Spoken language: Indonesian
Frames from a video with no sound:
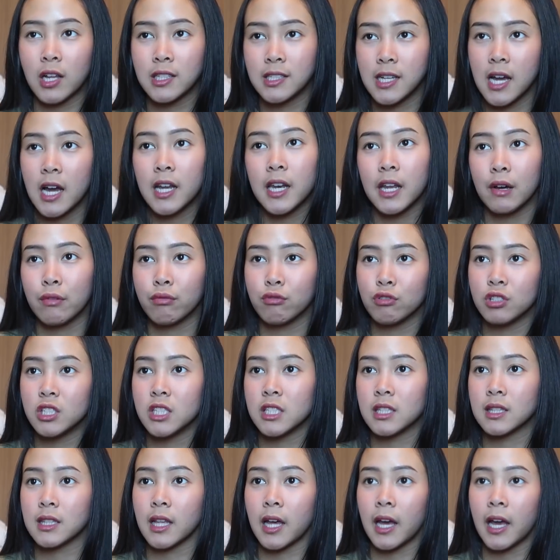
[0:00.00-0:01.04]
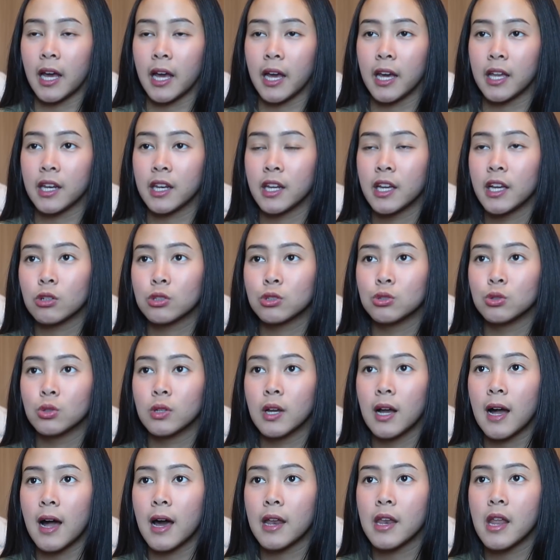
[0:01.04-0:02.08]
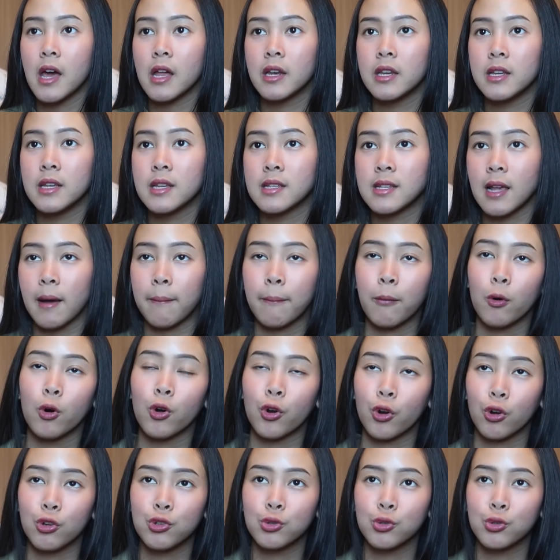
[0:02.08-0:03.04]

aja ada Fujiten terus juga ada di Sapporo